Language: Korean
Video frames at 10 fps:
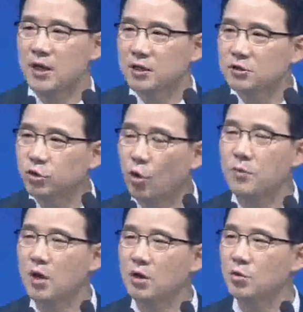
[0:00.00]
그
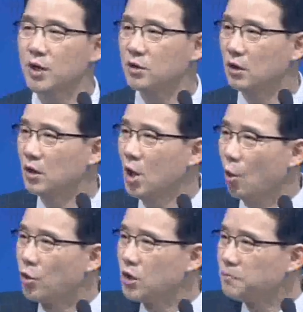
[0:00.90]
소명을 위해서
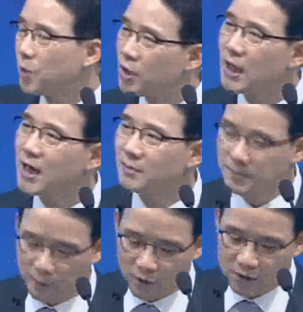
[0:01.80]
오늘
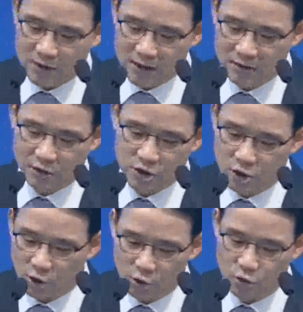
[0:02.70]
편안함을 버린다는
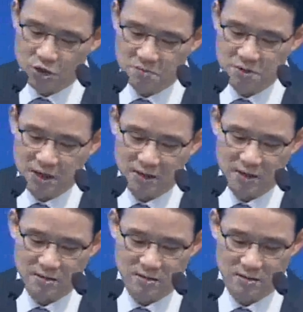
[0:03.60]
것이 결코 쉽지
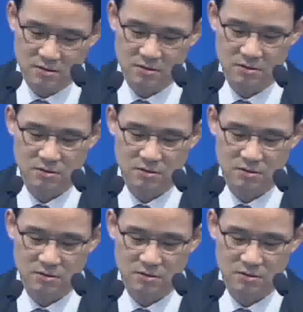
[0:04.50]
않다는 거지.